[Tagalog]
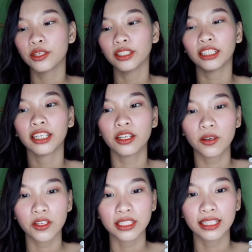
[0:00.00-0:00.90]
Yung na-try
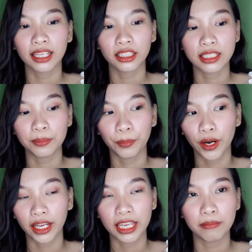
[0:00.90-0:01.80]
ko kasi dati si
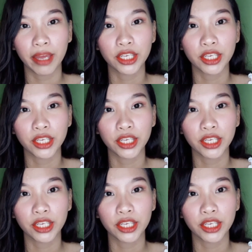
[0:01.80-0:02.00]
Perky,